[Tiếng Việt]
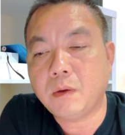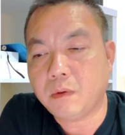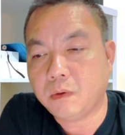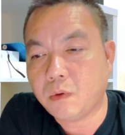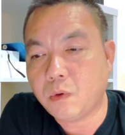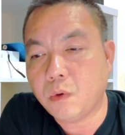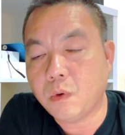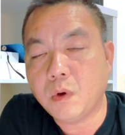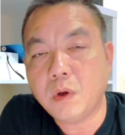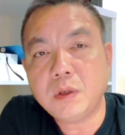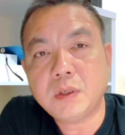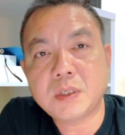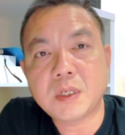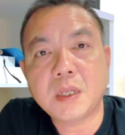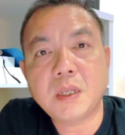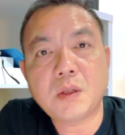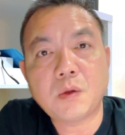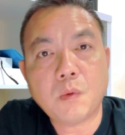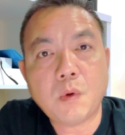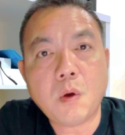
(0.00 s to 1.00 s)
của Bộ
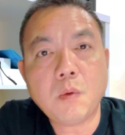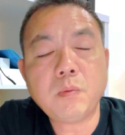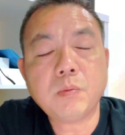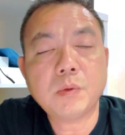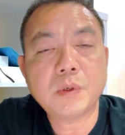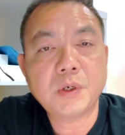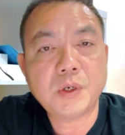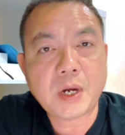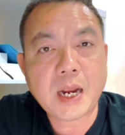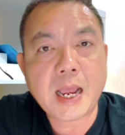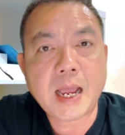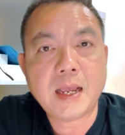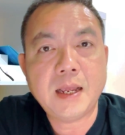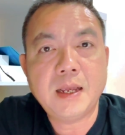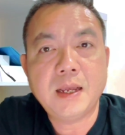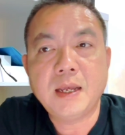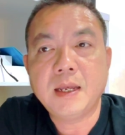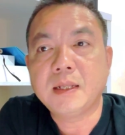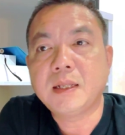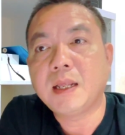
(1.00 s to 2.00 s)
Di trú Úc đưa ra,
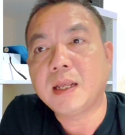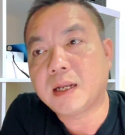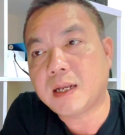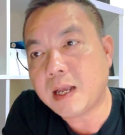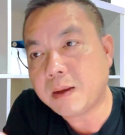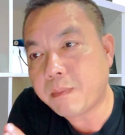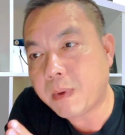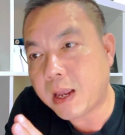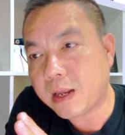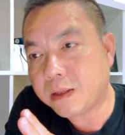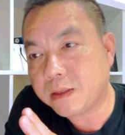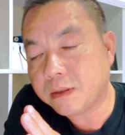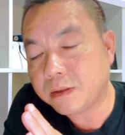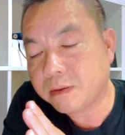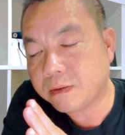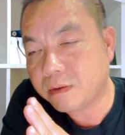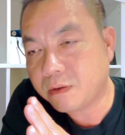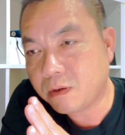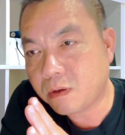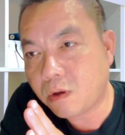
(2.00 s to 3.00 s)
thì các bạn
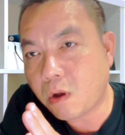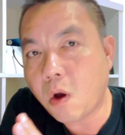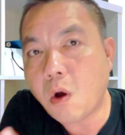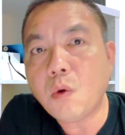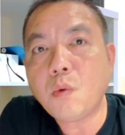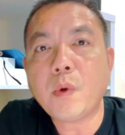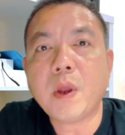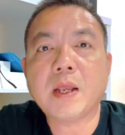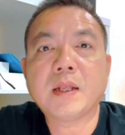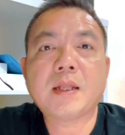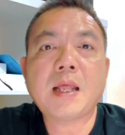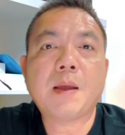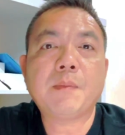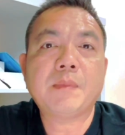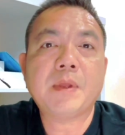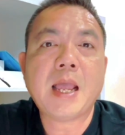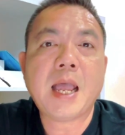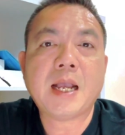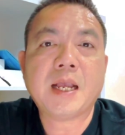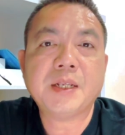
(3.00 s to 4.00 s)
có quyền tham
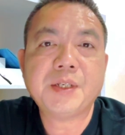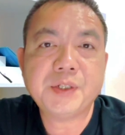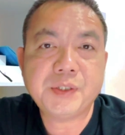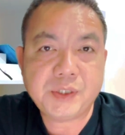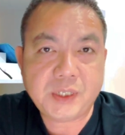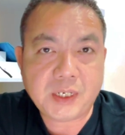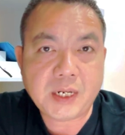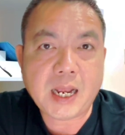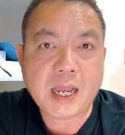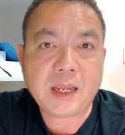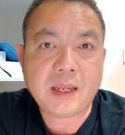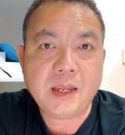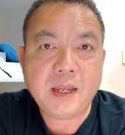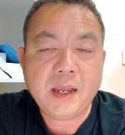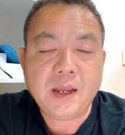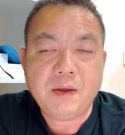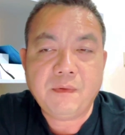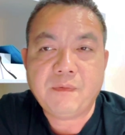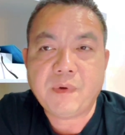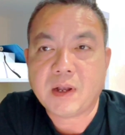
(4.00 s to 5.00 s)
gia cái chương trình này
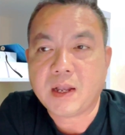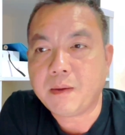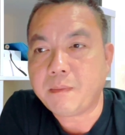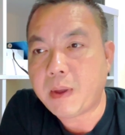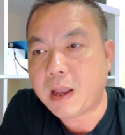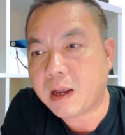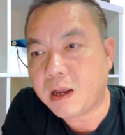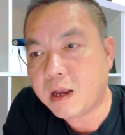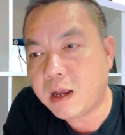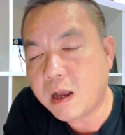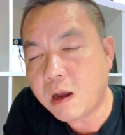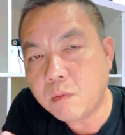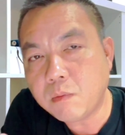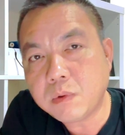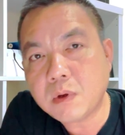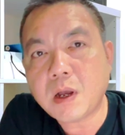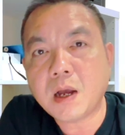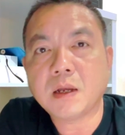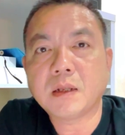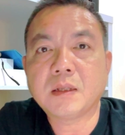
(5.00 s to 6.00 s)
và các bạn không
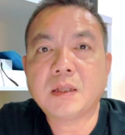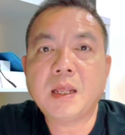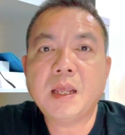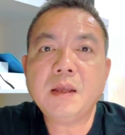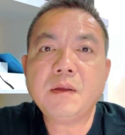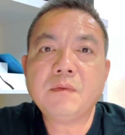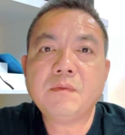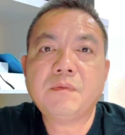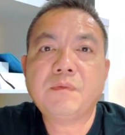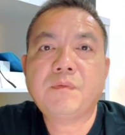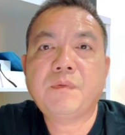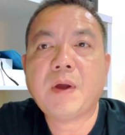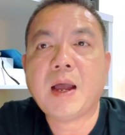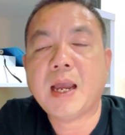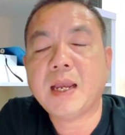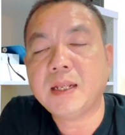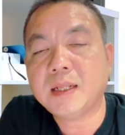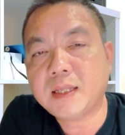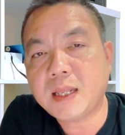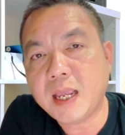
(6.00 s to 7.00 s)
cần thiết
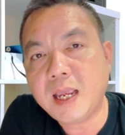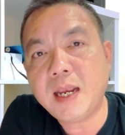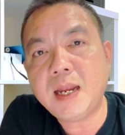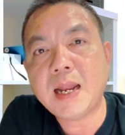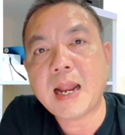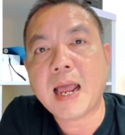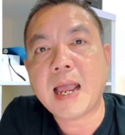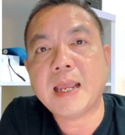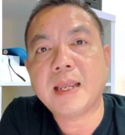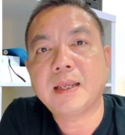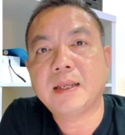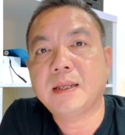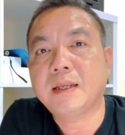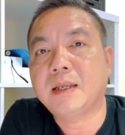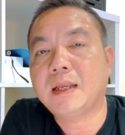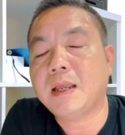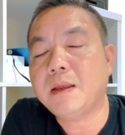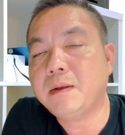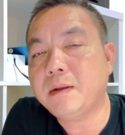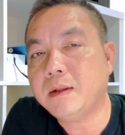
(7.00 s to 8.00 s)
phải thi lại
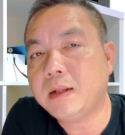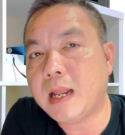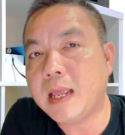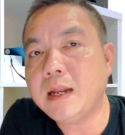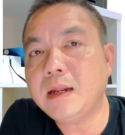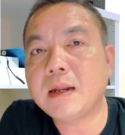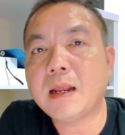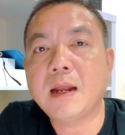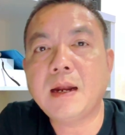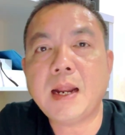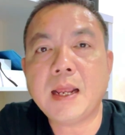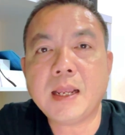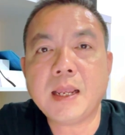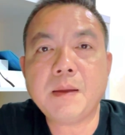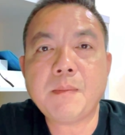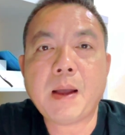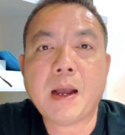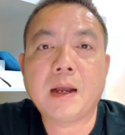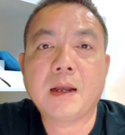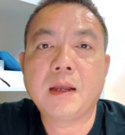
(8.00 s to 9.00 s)
cái để lấy
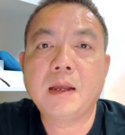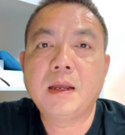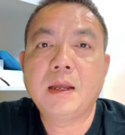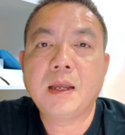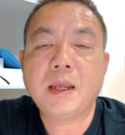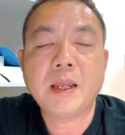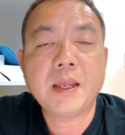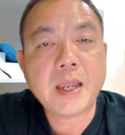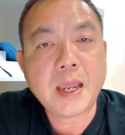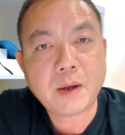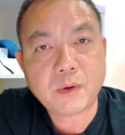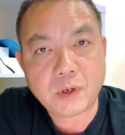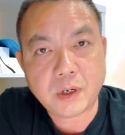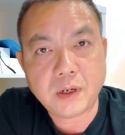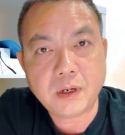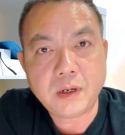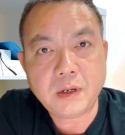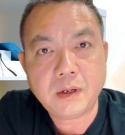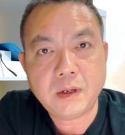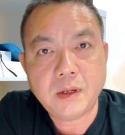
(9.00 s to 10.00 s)
cái bằng IELTS
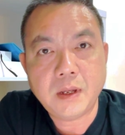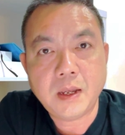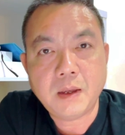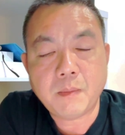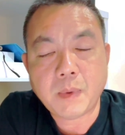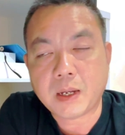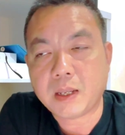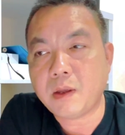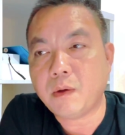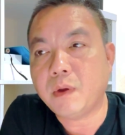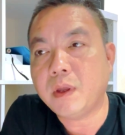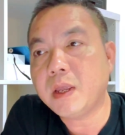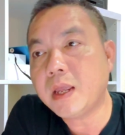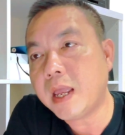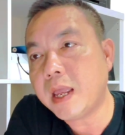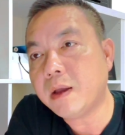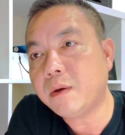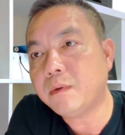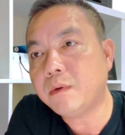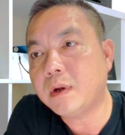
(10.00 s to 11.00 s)
nữa. Mặc dù
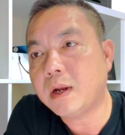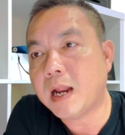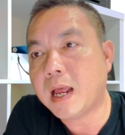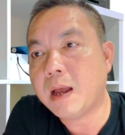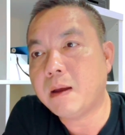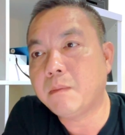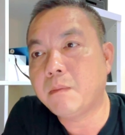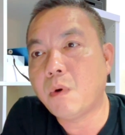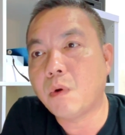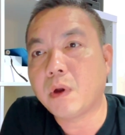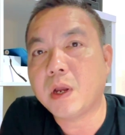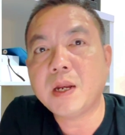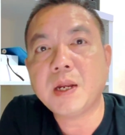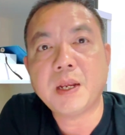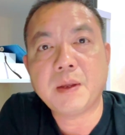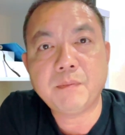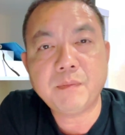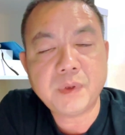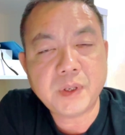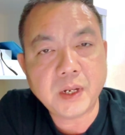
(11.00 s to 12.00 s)
IELTS là một cái
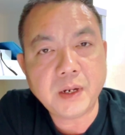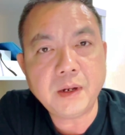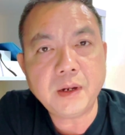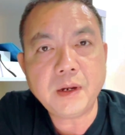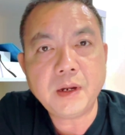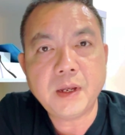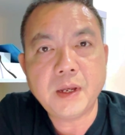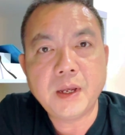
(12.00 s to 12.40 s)
điểm chính